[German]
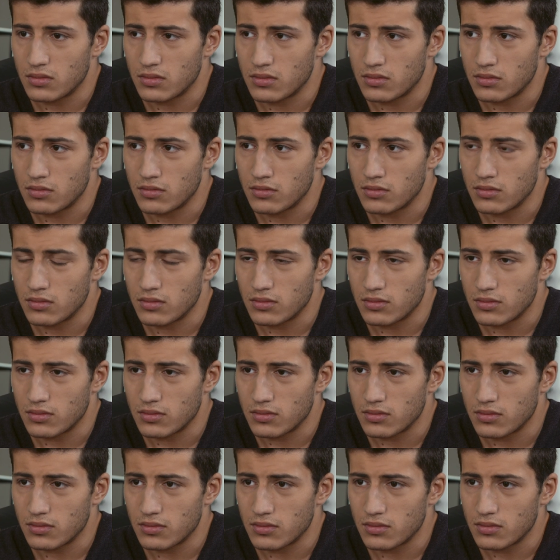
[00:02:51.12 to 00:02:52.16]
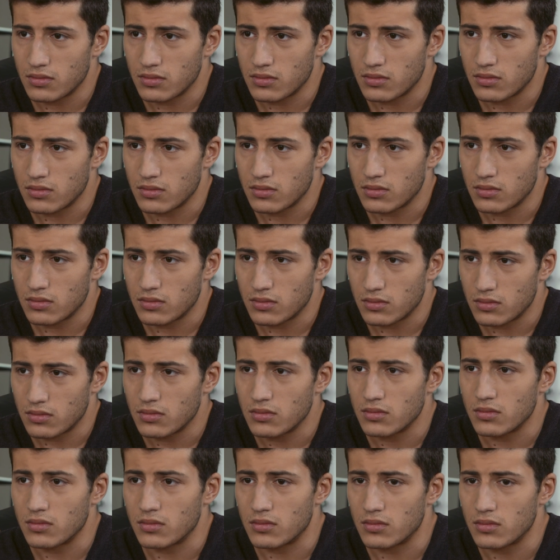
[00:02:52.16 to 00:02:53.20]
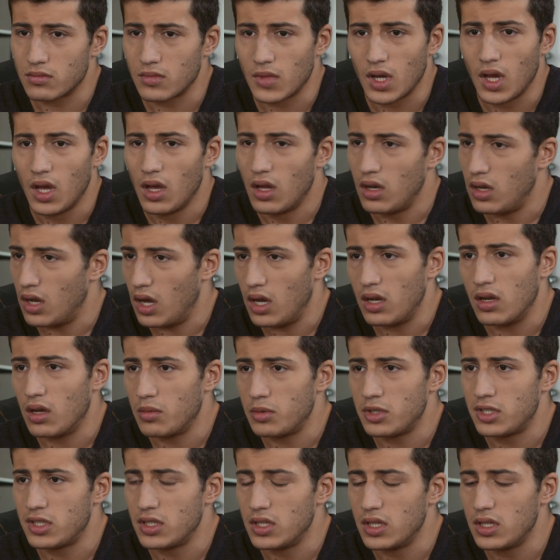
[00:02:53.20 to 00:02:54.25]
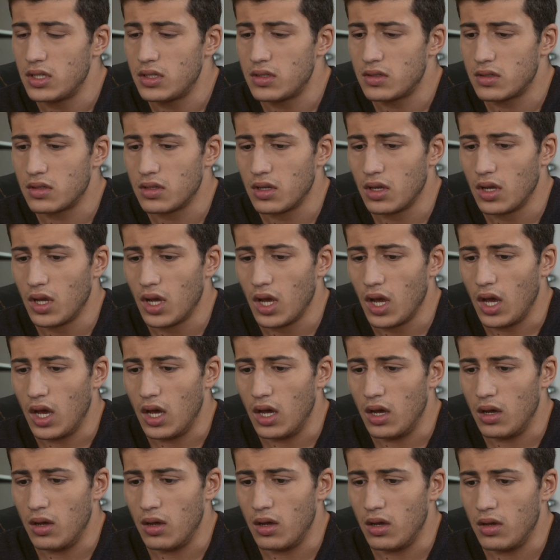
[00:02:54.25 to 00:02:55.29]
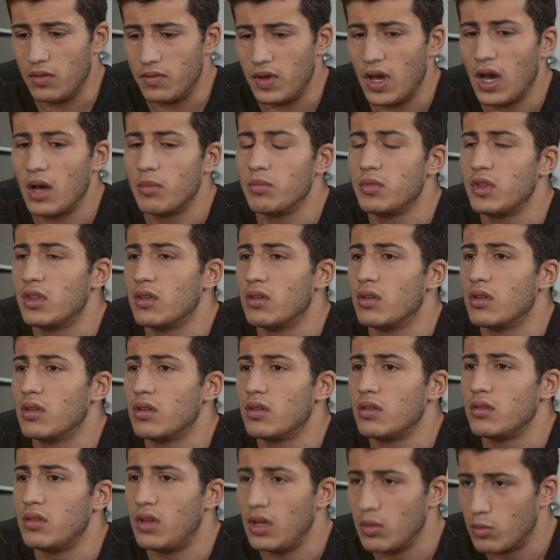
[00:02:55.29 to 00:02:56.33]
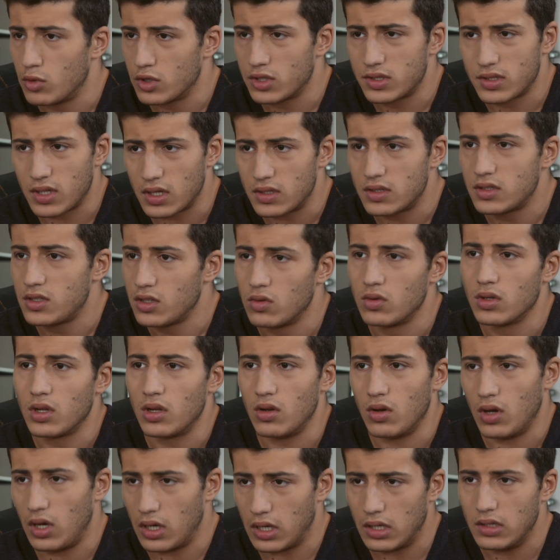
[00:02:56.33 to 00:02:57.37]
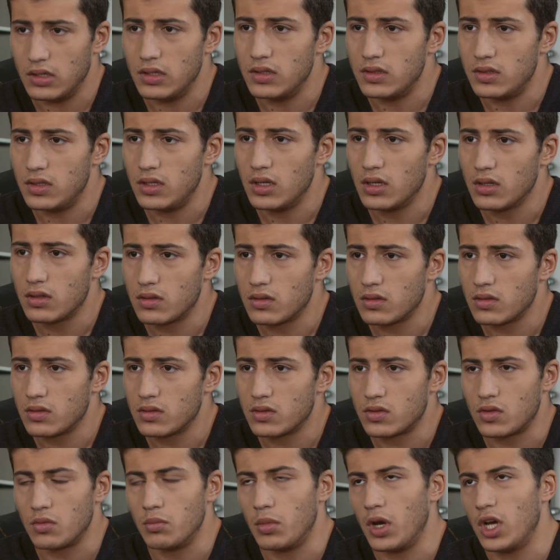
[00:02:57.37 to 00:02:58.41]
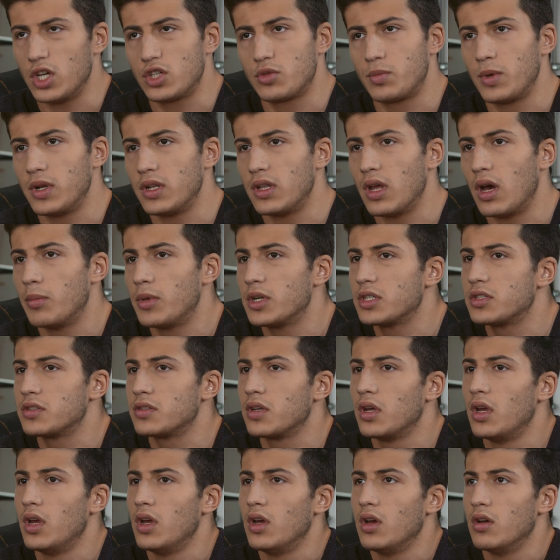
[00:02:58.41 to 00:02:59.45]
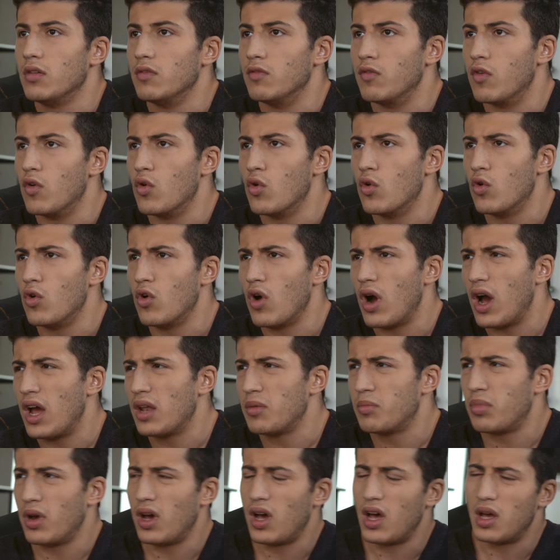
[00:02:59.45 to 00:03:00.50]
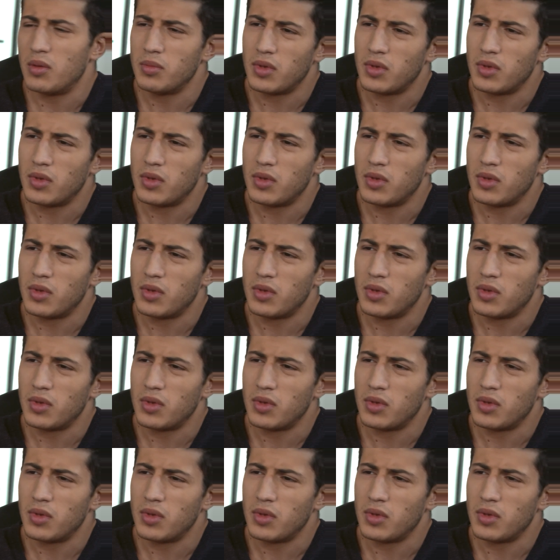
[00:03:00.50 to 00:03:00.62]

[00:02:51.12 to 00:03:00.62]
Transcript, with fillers: sich irgendwo hineinsteigert? Mhm. Nein, habe ich nicht. Äh, wir haben Demonstrationen organisiert, zum Beispiel damals, wo ein paar